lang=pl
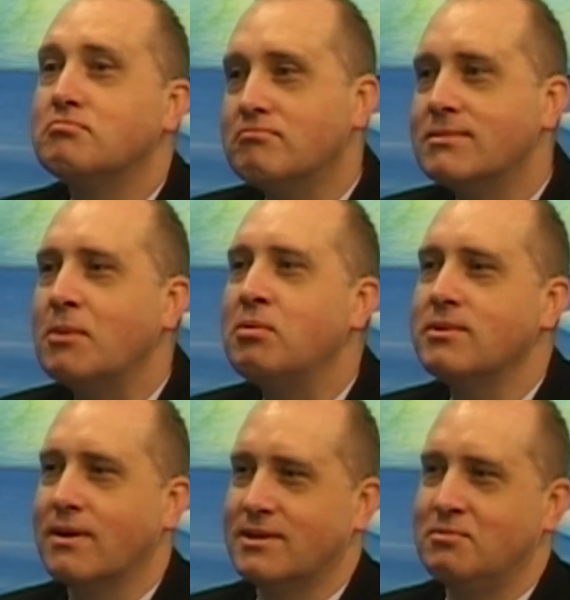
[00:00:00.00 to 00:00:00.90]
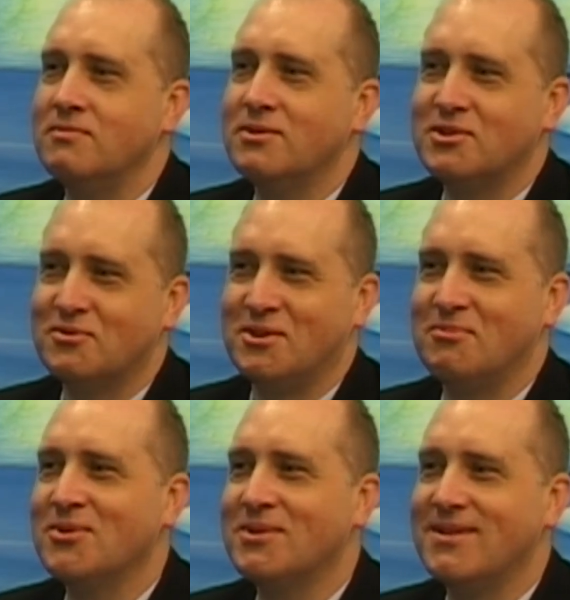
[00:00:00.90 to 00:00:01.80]
Zapomniałem wspomnieć, że w
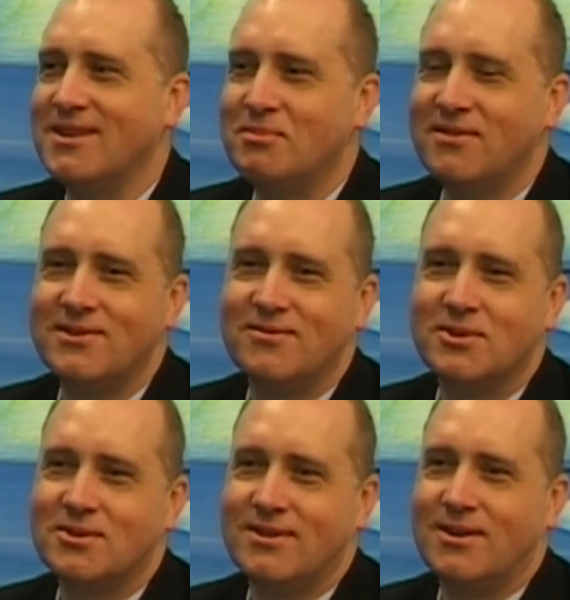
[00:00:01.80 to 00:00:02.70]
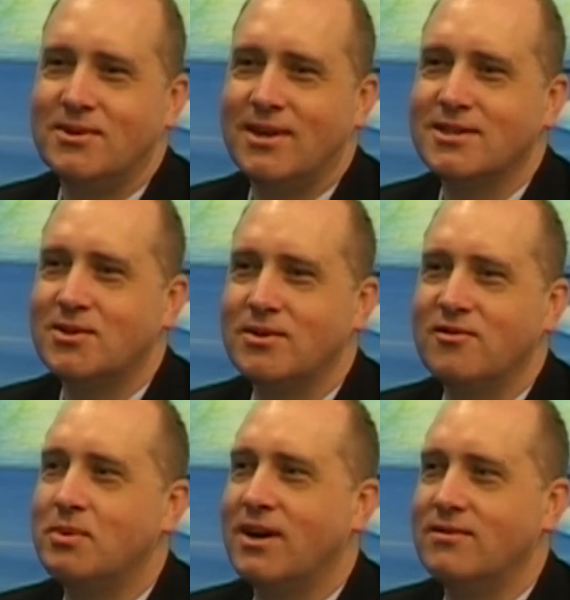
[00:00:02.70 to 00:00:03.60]
sobotę na pewno doskonały nastrój
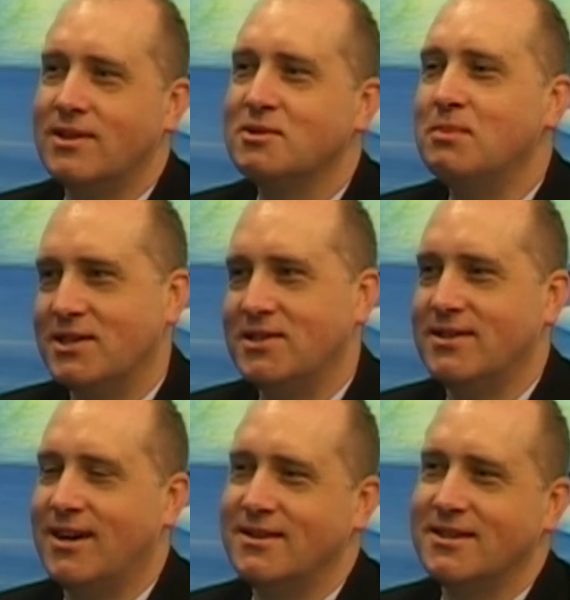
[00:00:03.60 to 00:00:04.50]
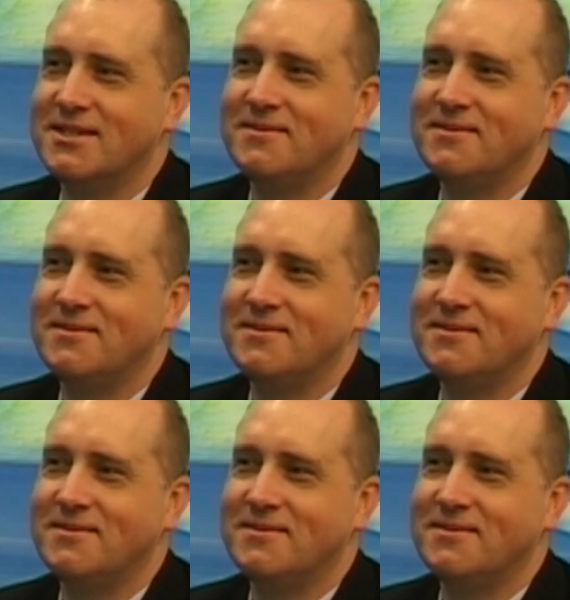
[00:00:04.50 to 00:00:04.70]
wprawi nas Marcin Daniec.